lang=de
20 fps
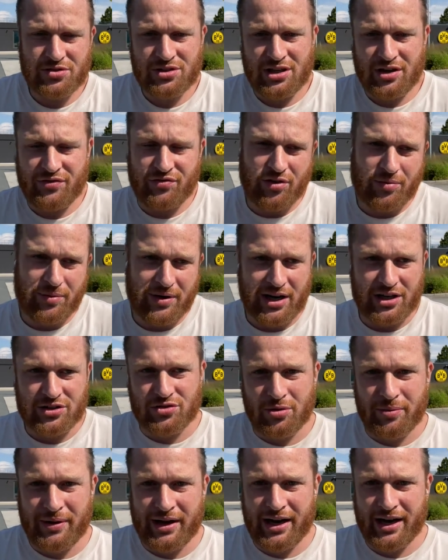Ist natürlich in der
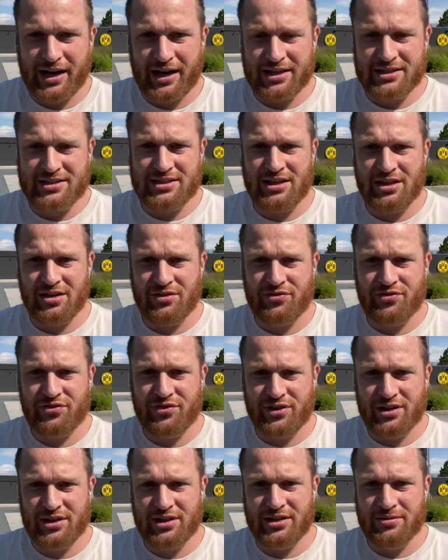Vorbereitung immer relativ.
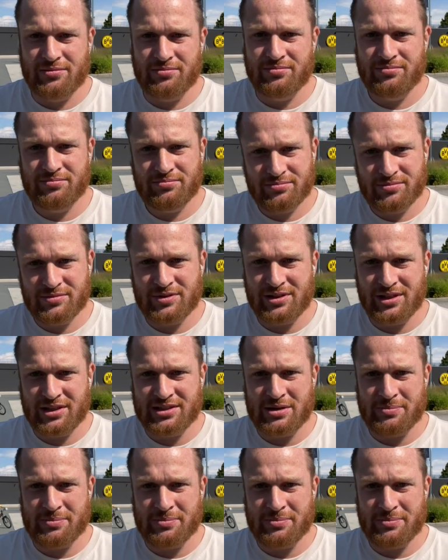Ähm, die